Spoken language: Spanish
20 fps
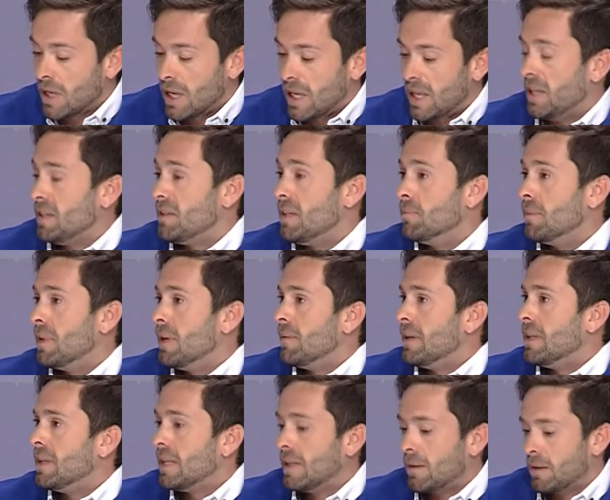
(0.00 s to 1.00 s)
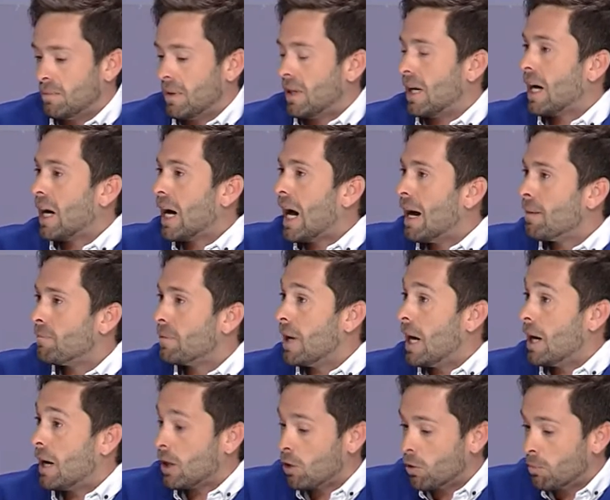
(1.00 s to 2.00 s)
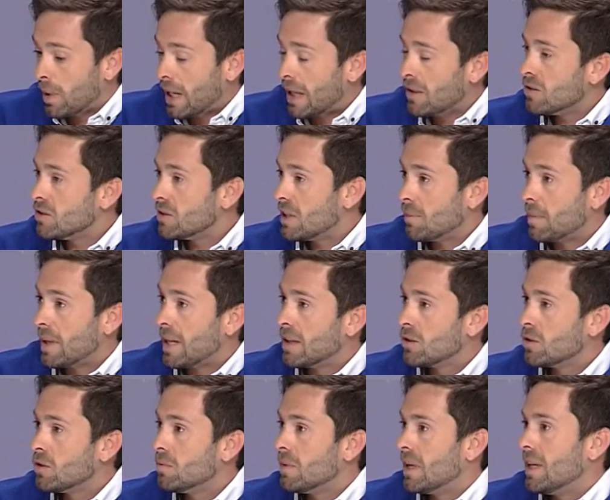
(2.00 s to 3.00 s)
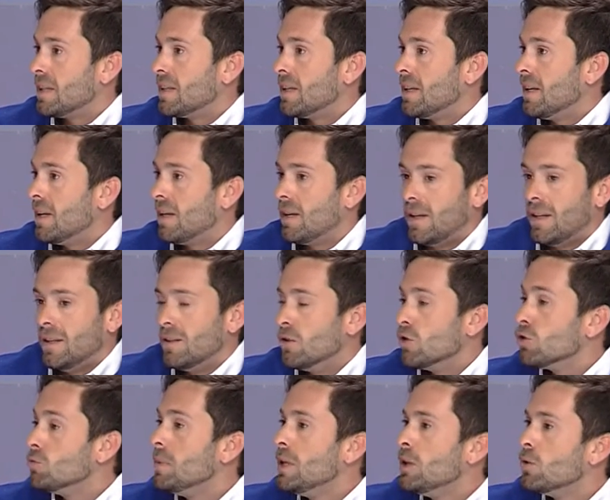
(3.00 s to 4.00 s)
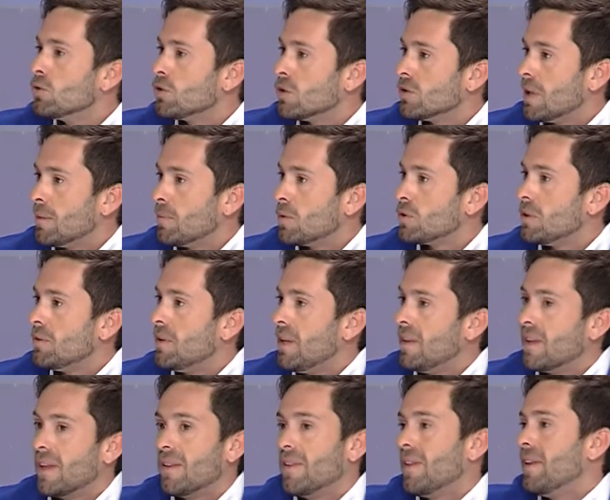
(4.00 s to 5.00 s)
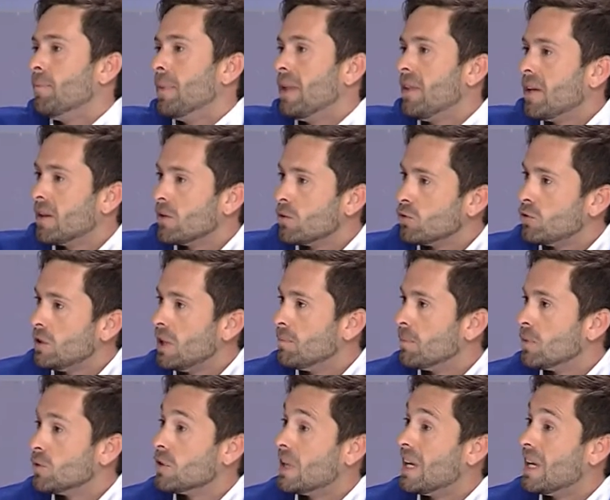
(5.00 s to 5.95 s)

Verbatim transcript: y simplemente acoplando este aparato vas a tener en dos minutos la posibilidad de medir tus tiempos